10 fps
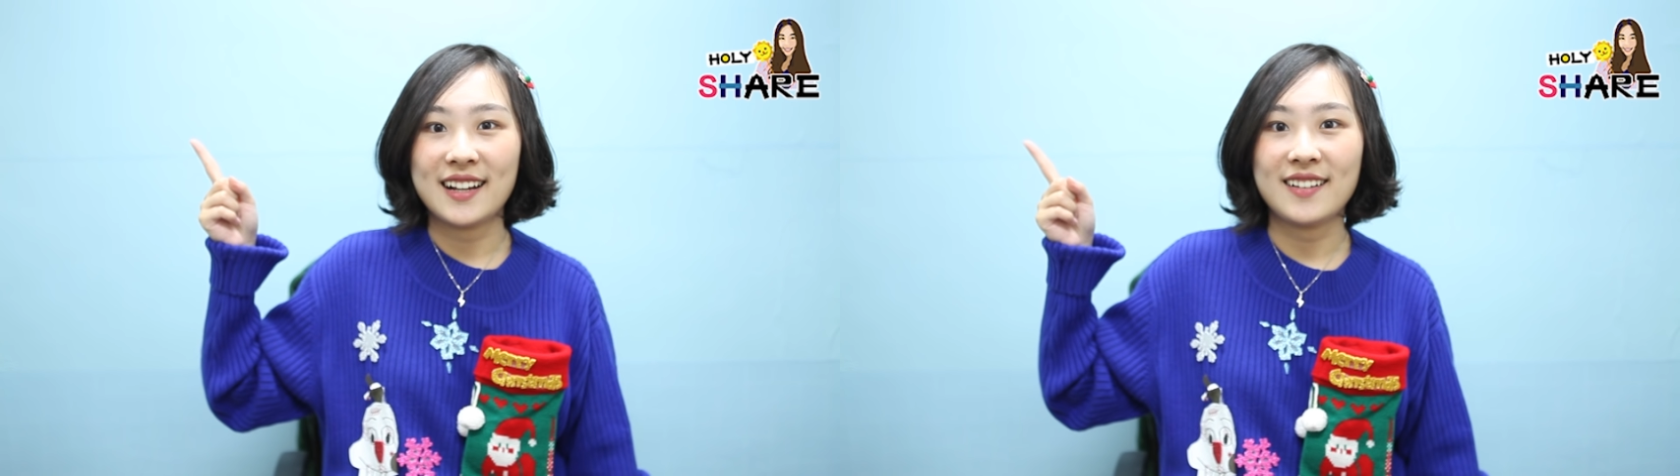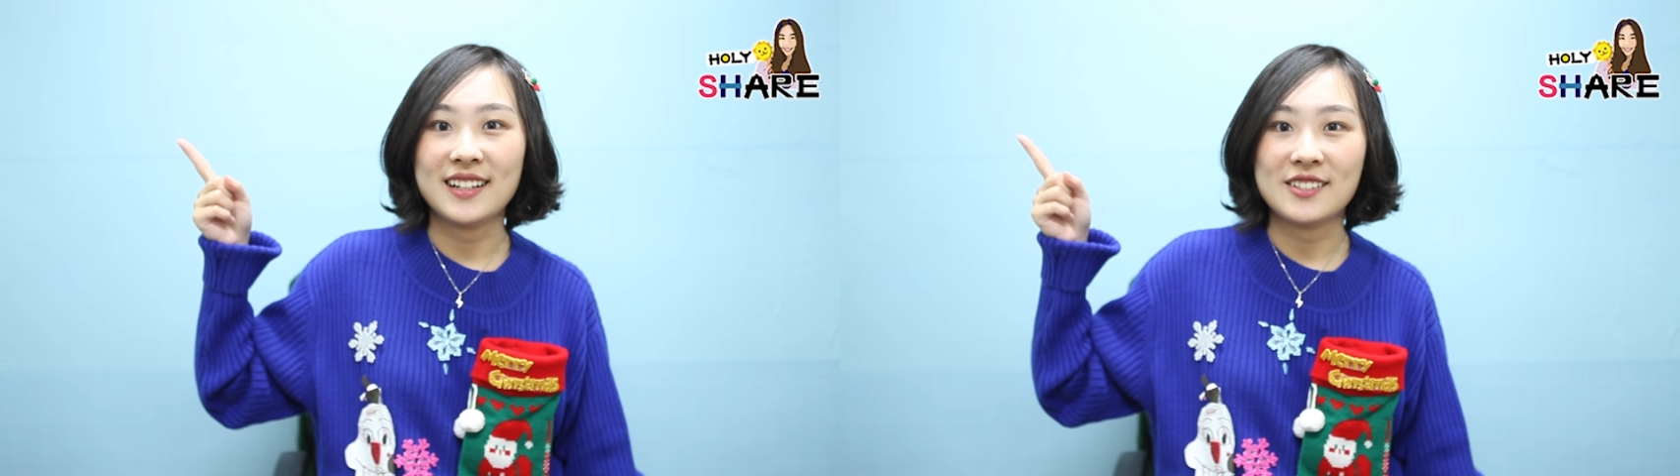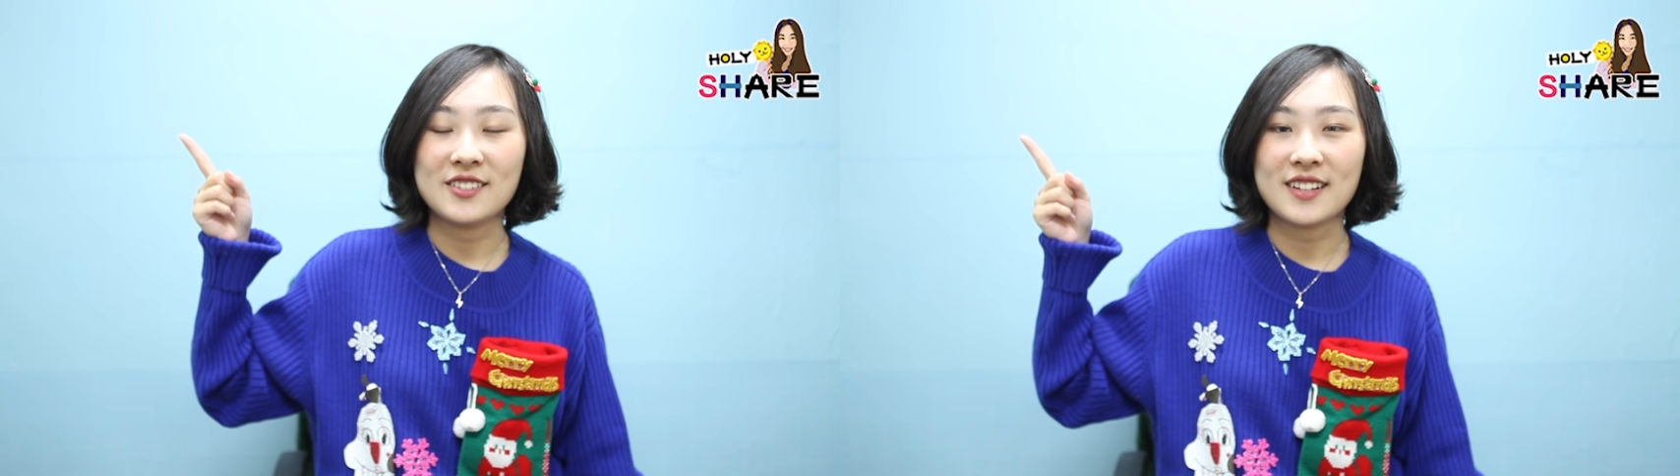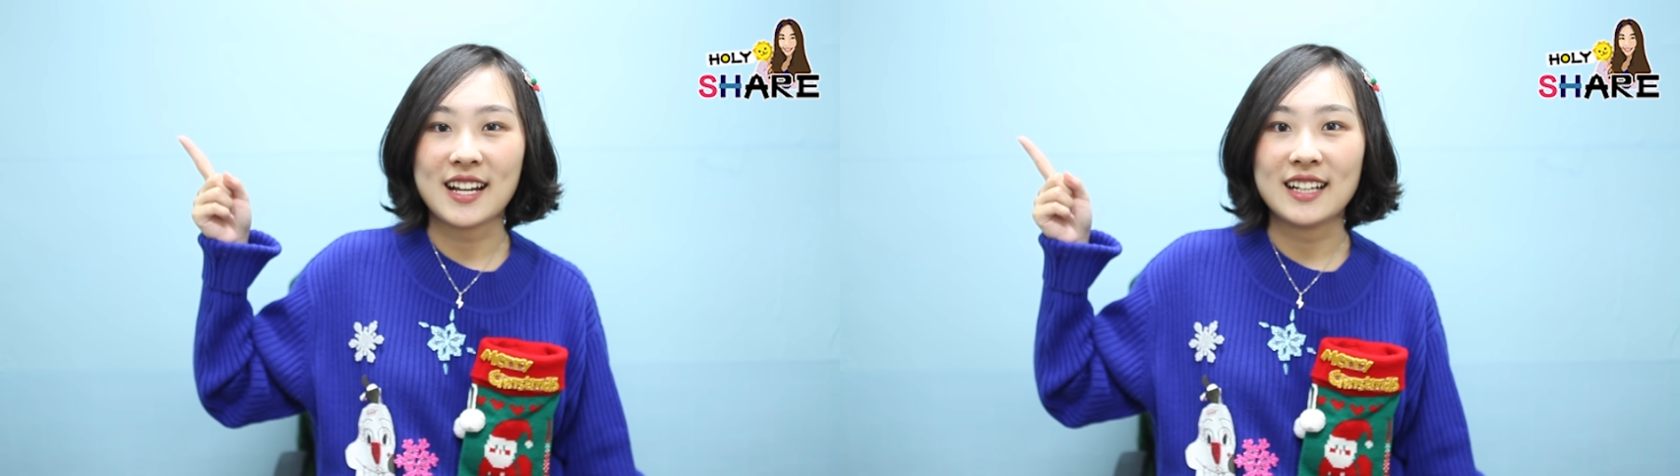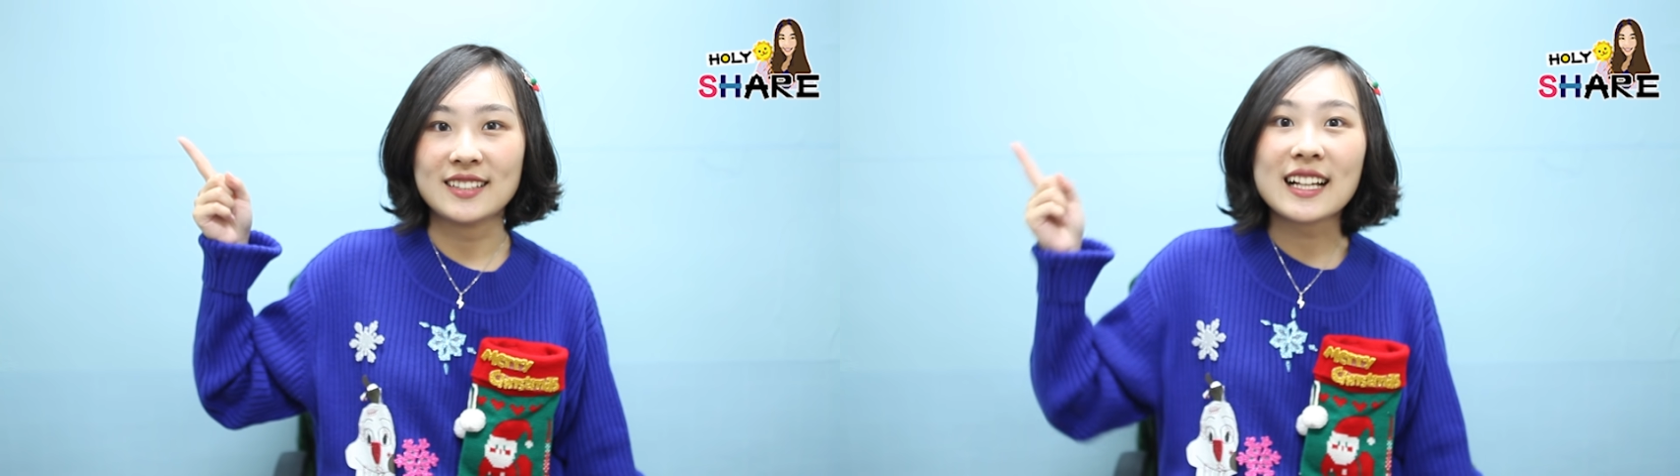快点去看，
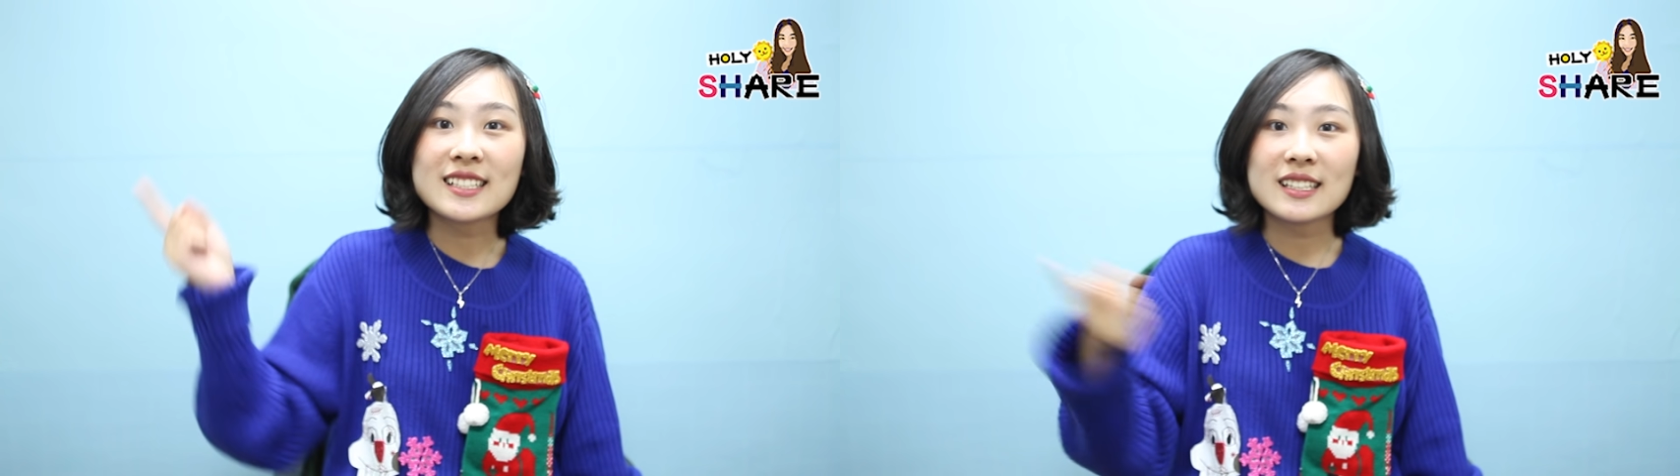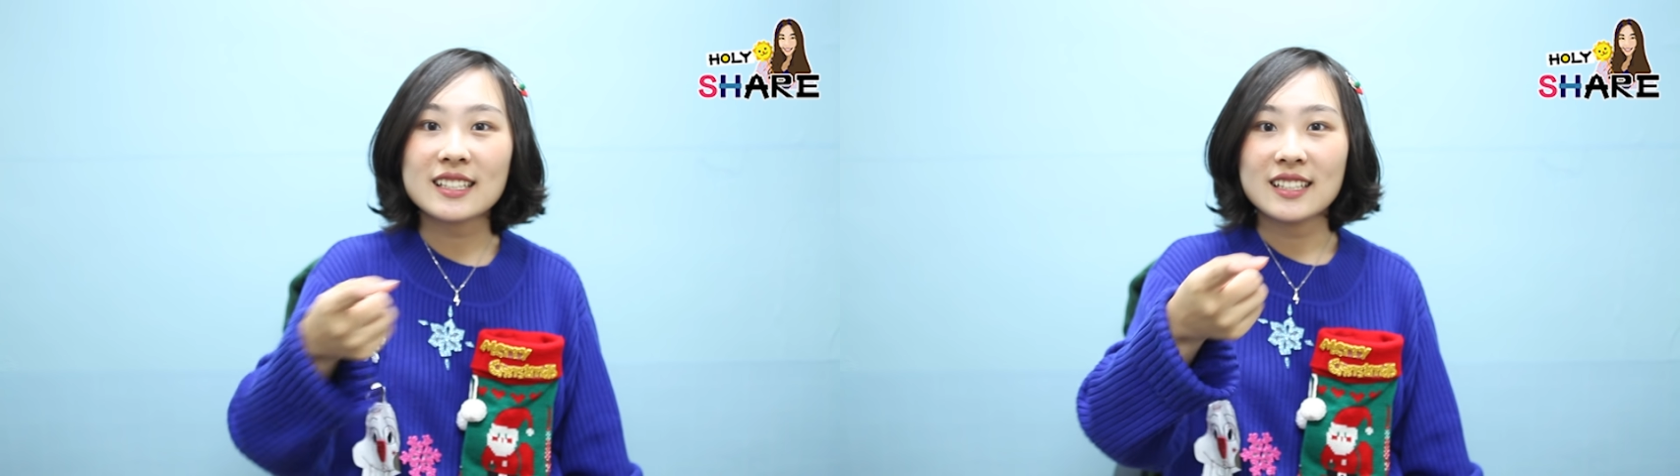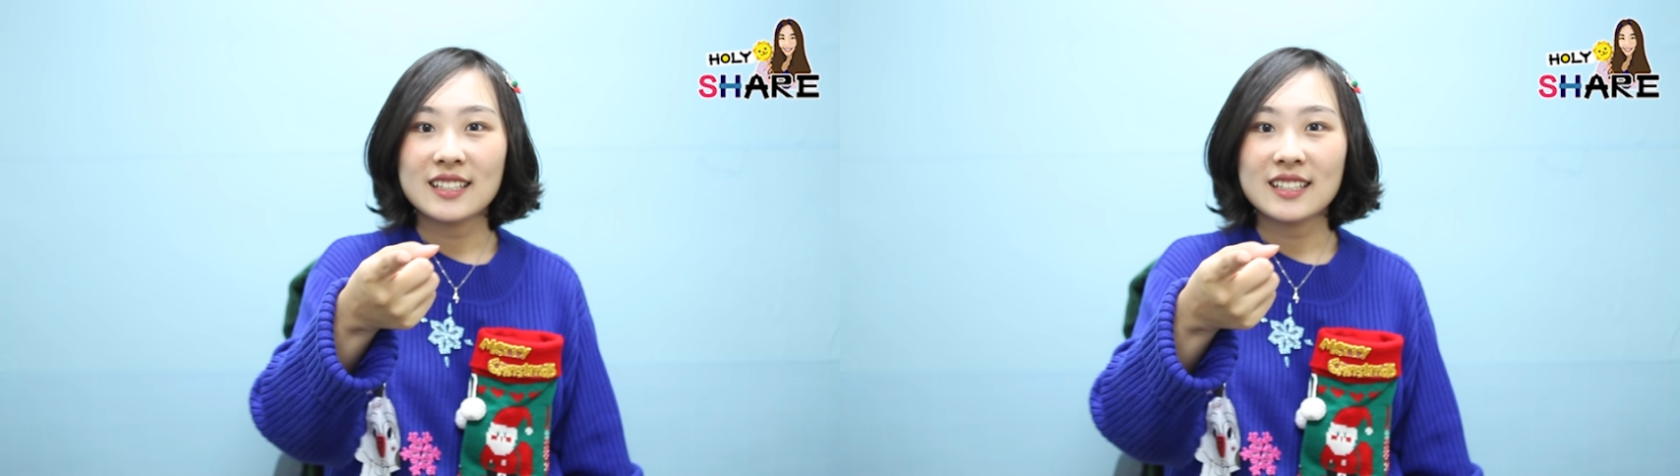但是